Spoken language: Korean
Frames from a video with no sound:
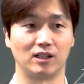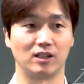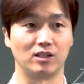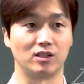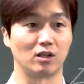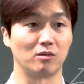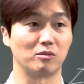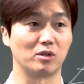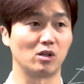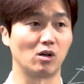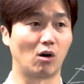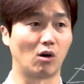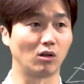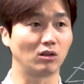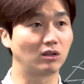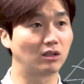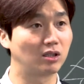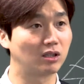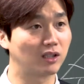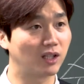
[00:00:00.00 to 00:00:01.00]
여러분들을
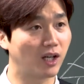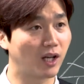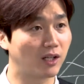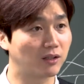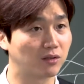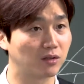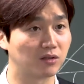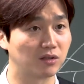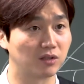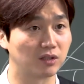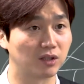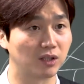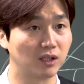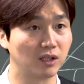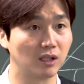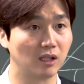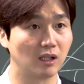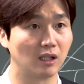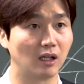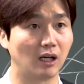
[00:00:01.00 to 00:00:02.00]
어떻게 해서든지
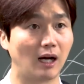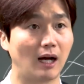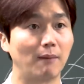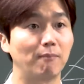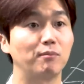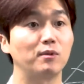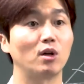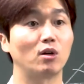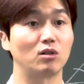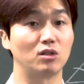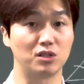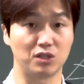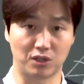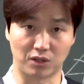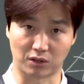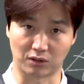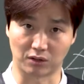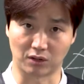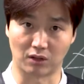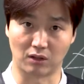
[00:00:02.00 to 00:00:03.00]
합격을
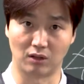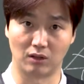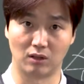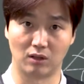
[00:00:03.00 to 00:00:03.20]
시켜서